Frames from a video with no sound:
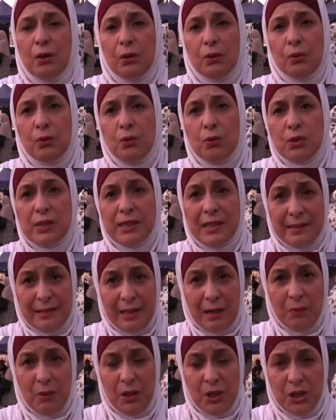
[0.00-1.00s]

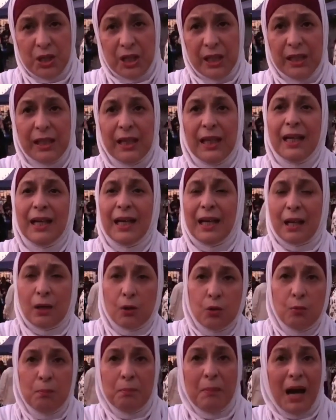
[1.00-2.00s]
و26
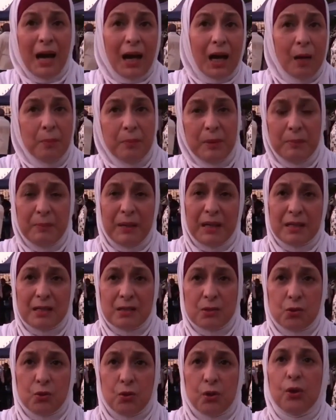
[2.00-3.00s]
راكم ما قبل مرض
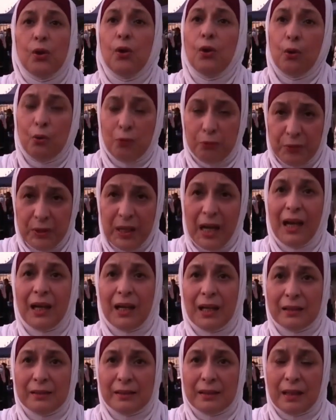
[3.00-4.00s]
السكر وفئه
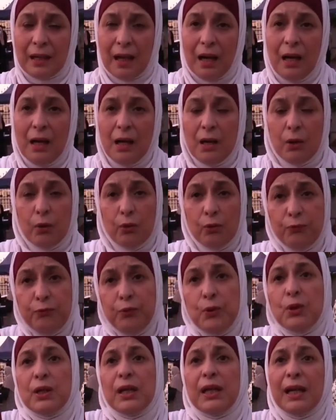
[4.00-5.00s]
خطيره
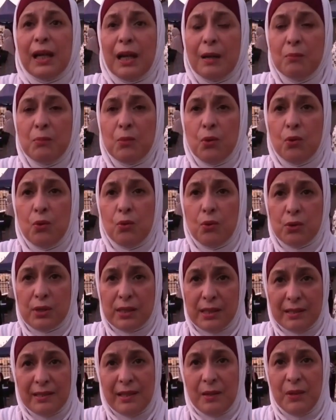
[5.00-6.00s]
وفوق غرام
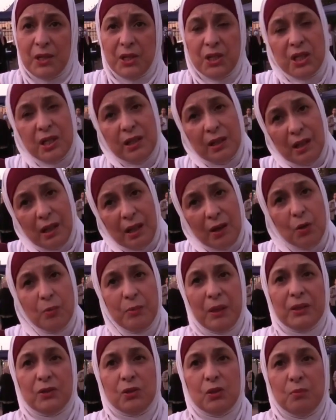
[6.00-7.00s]
و26
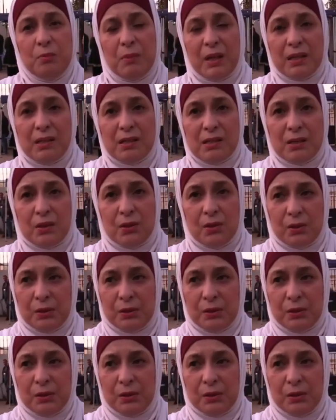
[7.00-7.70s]
راكم عندكم مرض السكر